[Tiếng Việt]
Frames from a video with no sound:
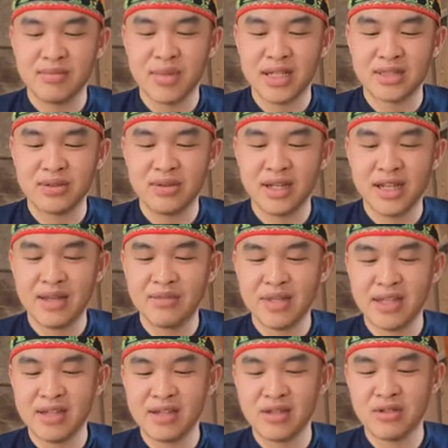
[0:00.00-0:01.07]
Mặc dù là em
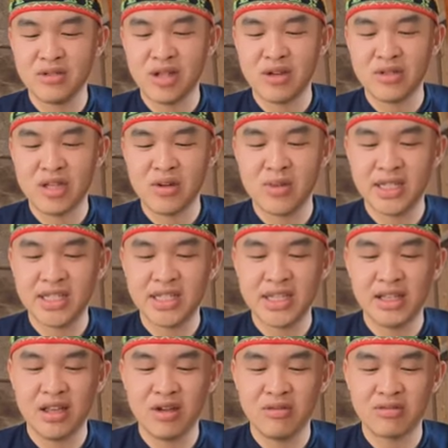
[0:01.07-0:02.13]
thấy không cao nhau bằng
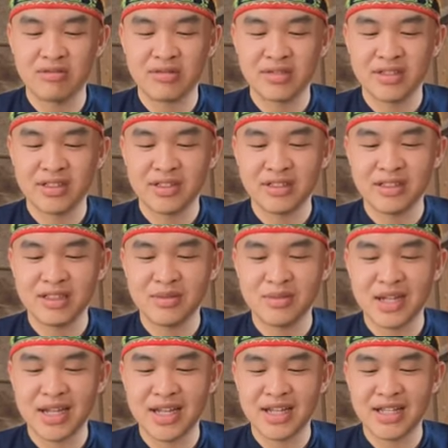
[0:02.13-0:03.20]
chị đâu Nhưng
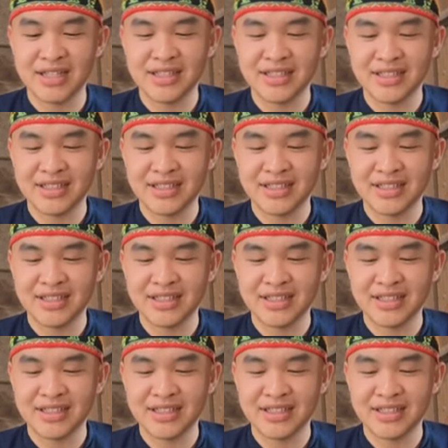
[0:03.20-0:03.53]
mà